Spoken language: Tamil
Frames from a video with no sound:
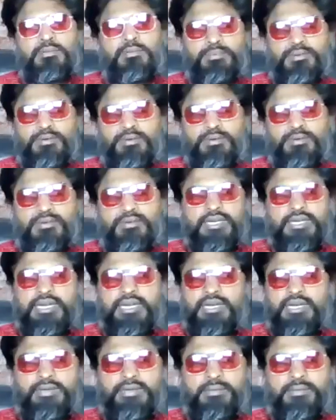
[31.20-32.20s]
இப்போ
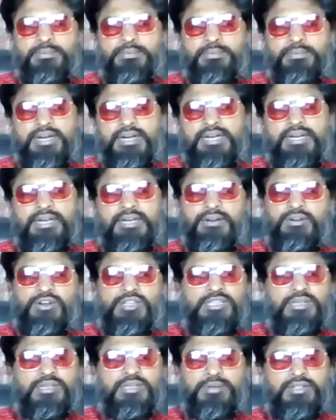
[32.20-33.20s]
கல்யாணம் பண்ணி போவாங்க
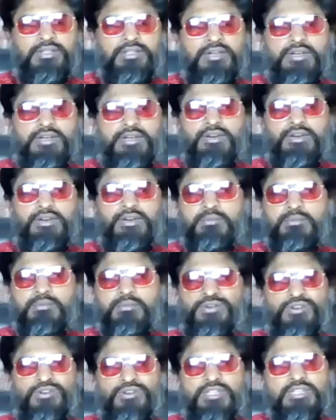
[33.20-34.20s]
குழந்தை பிறந்த ரெண்டு குழந்தை
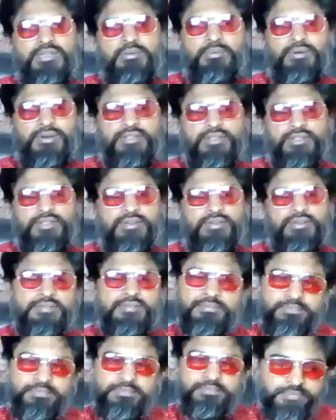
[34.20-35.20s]
மூணு குழந்தை
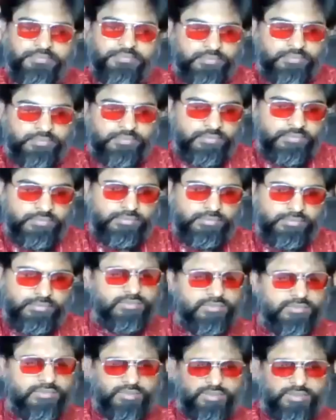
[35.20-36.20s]
பிறந்துடும்
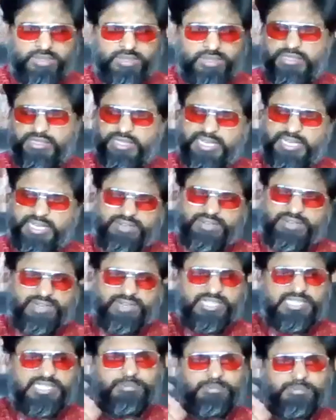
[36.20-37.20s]
அந்த
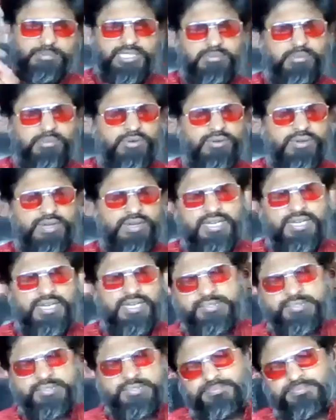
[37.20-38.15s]
கணவரே சம்பாரிச்சு போடுவாரா